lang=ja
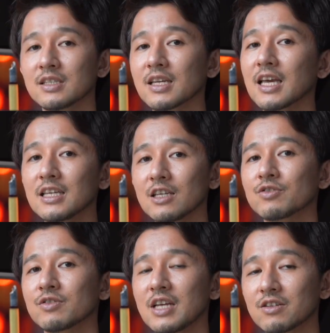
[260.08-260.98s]
刺激に
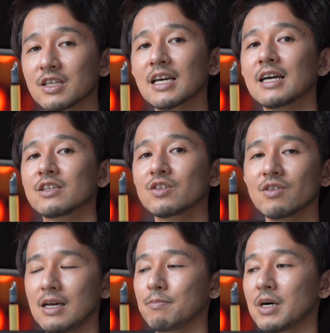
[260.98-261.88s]
触れる機会っていうの
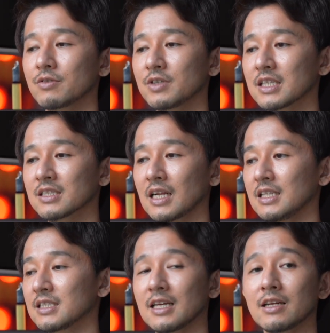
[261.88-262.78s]
はやっぱ増やしたらい
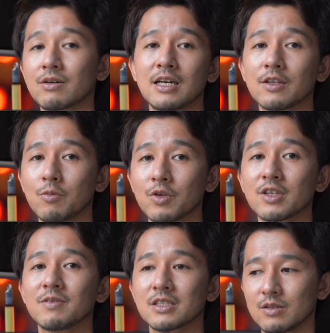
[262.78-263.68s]
いんじゃないのかなと思っ
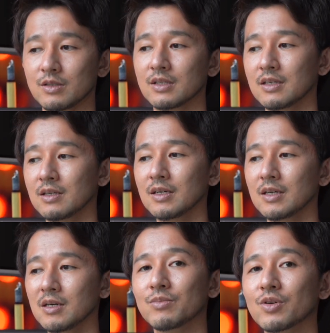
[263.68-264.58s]
てます。
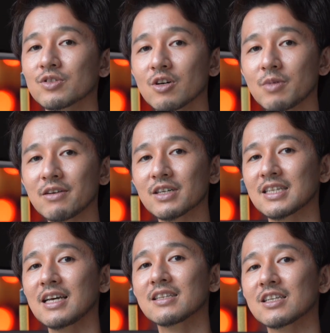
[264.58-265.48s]
僕の場合は
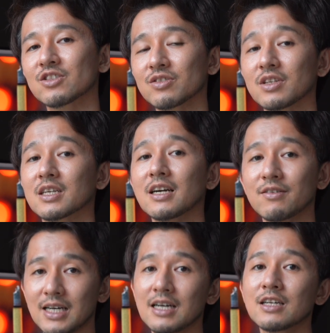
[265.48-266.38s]
最低週いっかい
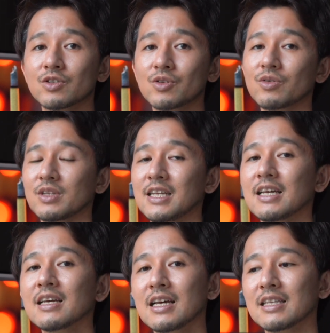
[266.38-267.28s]
は外に出
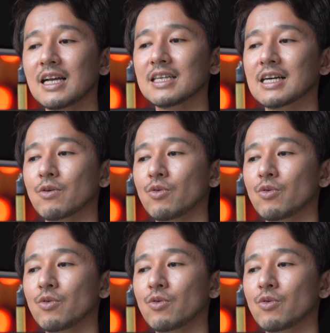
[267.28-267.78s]
て何か